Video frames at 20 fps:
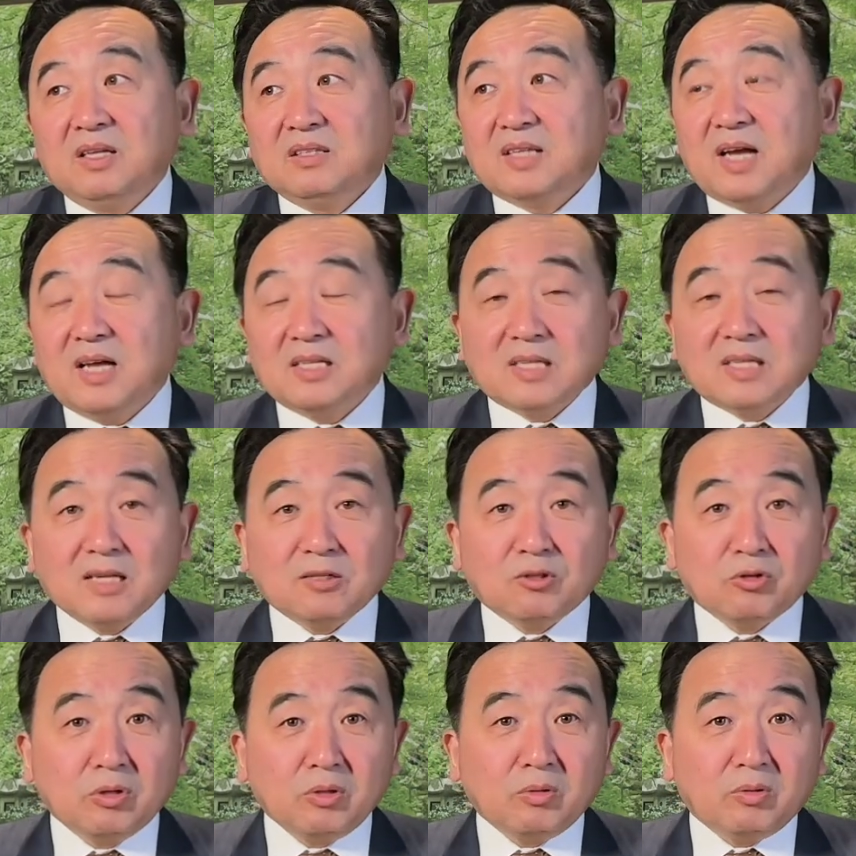那在
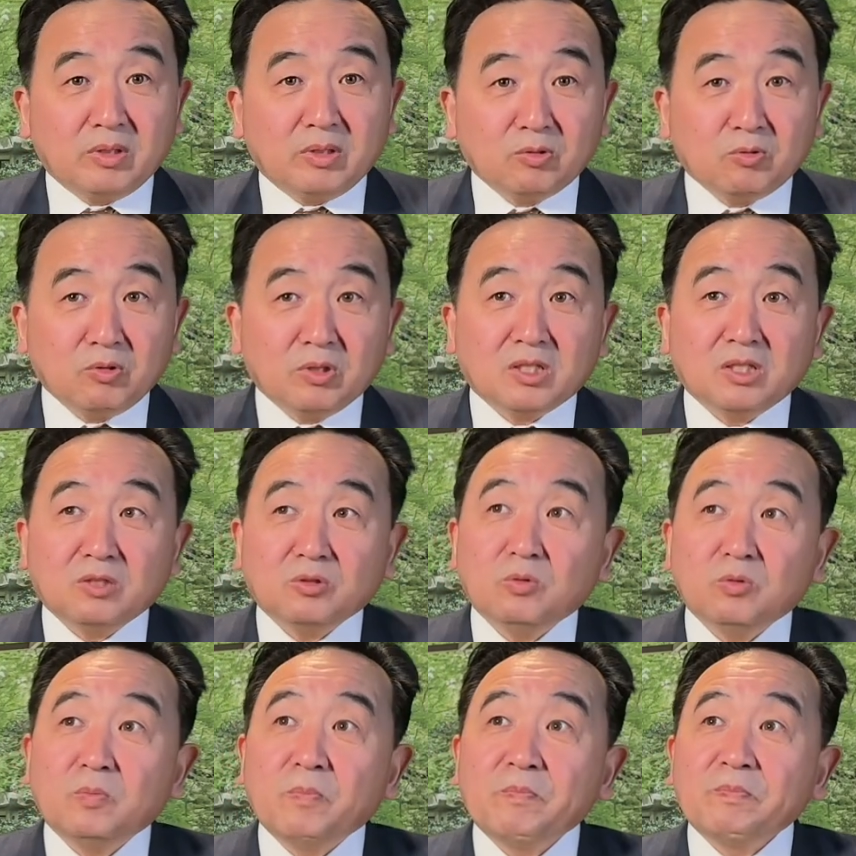摧毁的过程
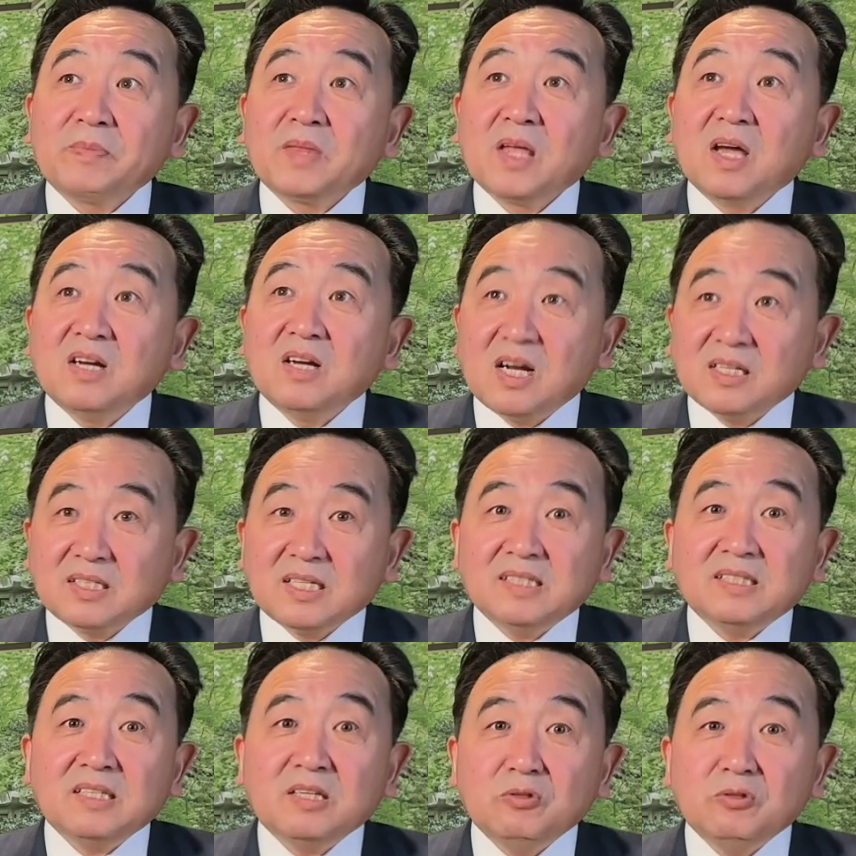中，让
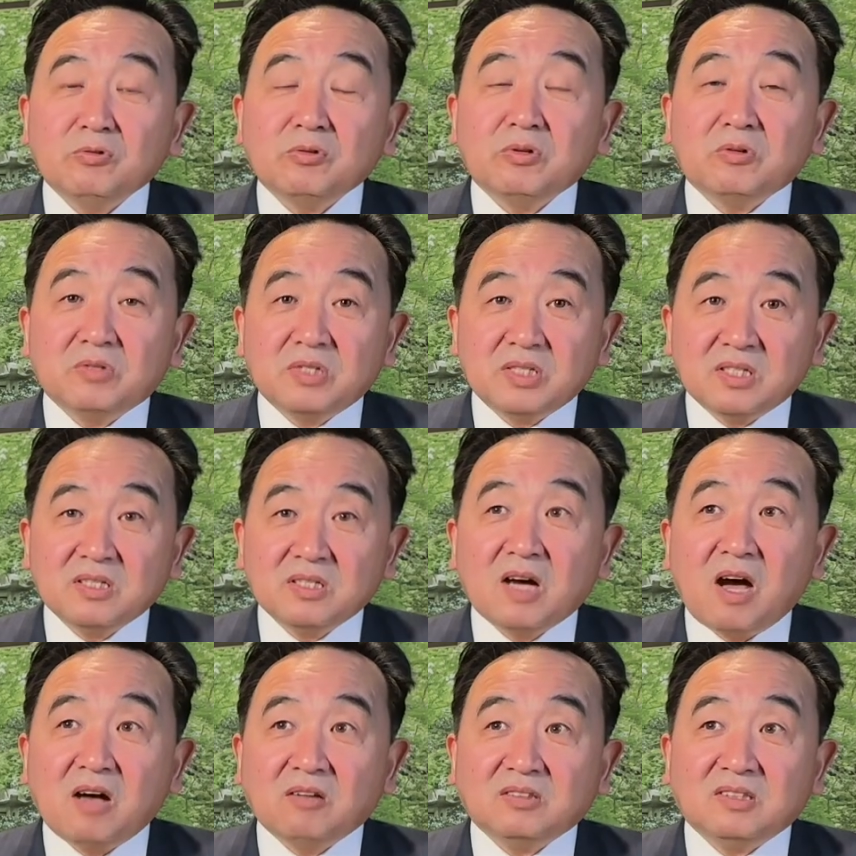这些拥有思
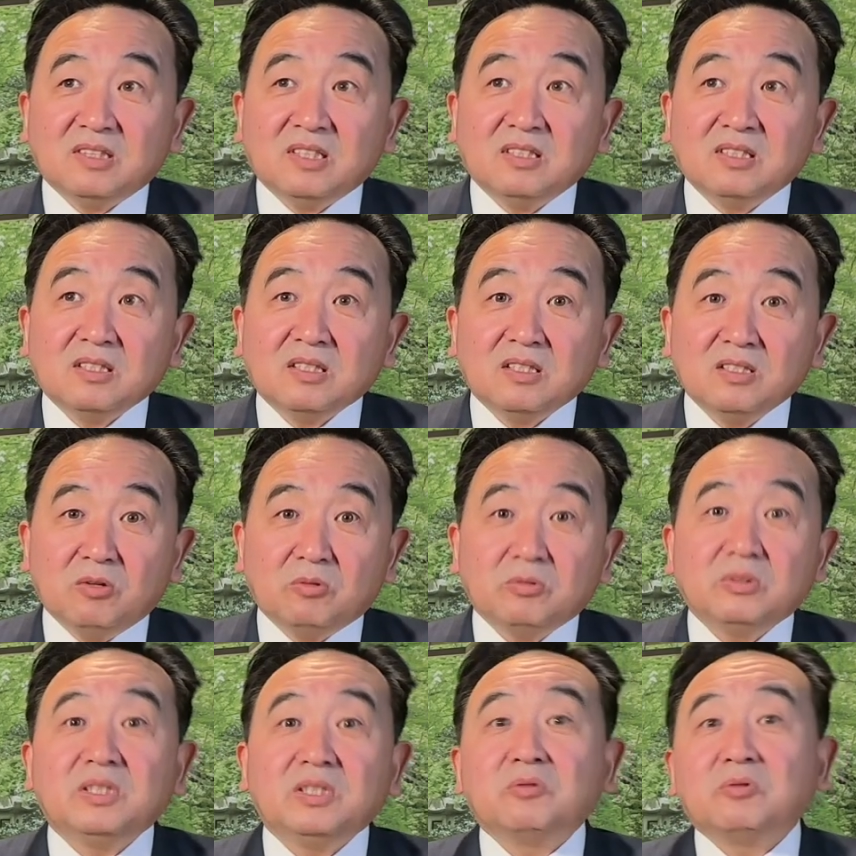考的人
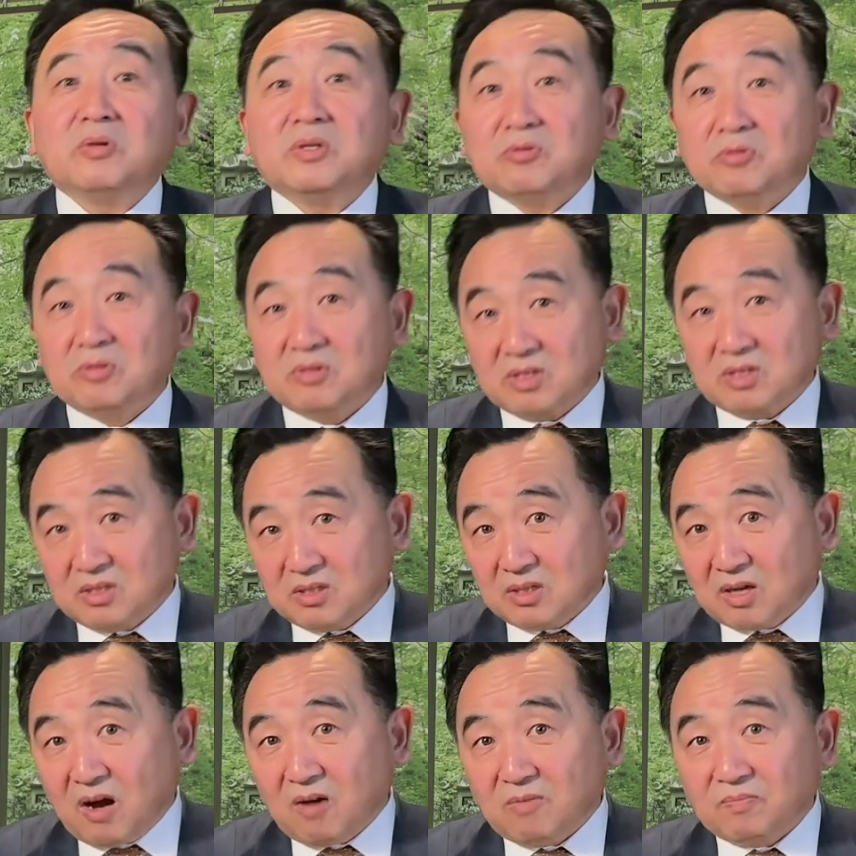有机会去
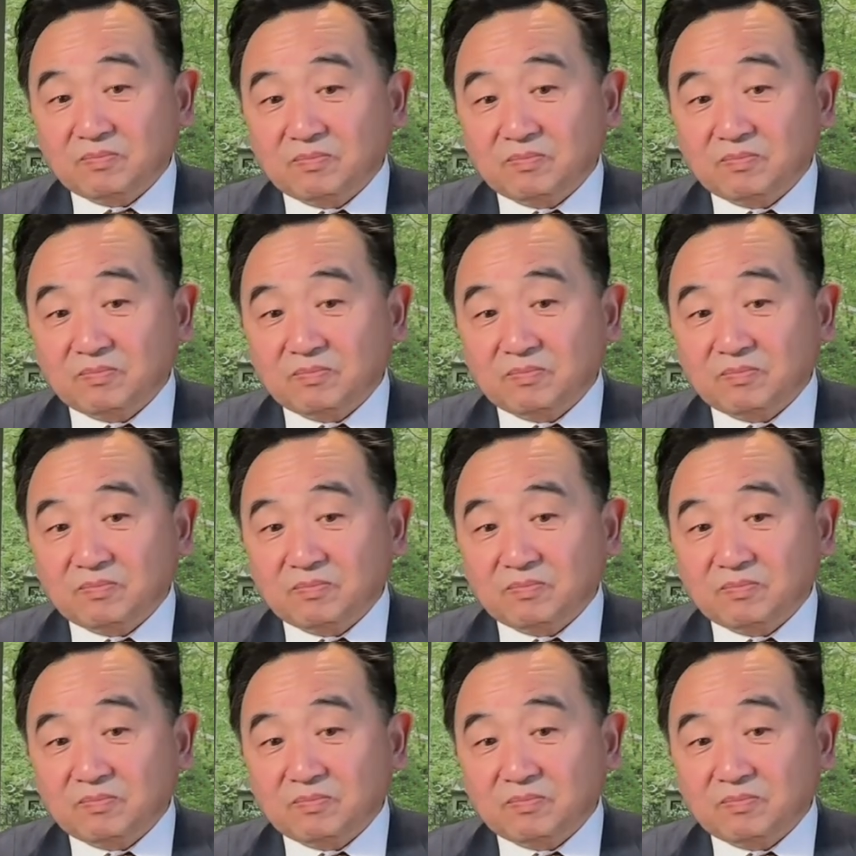思考。